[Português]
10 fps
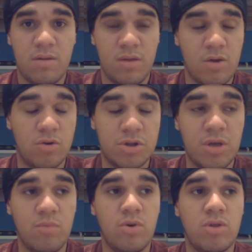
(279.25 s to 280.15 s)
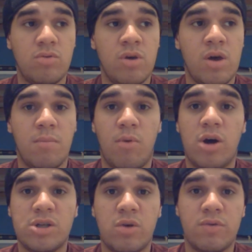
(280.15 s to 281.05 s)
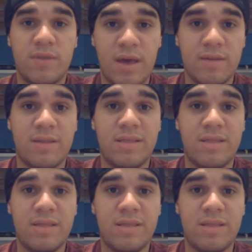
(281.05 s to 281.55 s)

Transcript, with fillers: E eu gostei muito. Mostra o César